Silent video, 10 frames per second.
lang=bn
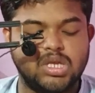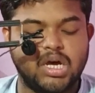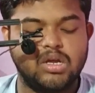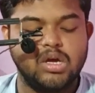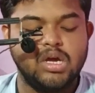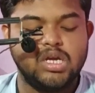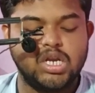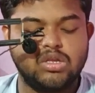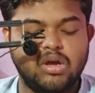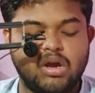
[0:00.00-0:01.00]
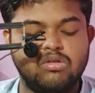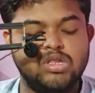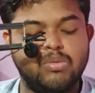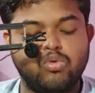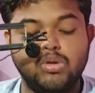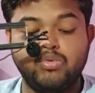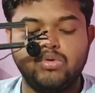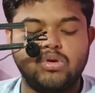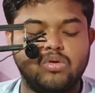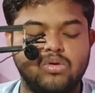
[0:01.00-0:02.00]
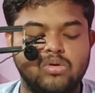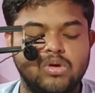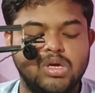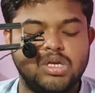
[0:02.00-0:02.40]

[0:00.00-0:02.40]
তার হৃদয় আনন্দে পরিপূর্ণ হলো